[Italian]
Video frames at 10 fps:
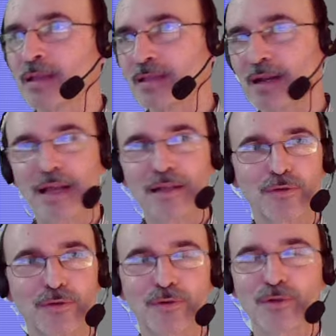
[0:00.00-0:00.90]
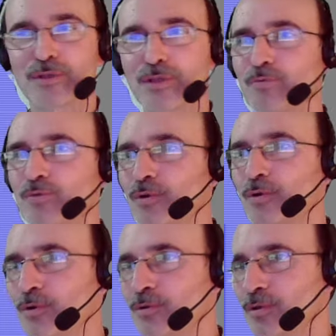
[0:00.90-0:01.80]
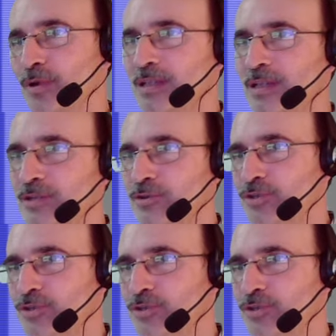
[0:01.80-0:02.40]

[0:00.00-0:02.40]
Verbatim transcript: Tra l'altro non ho tenuto conto che adesso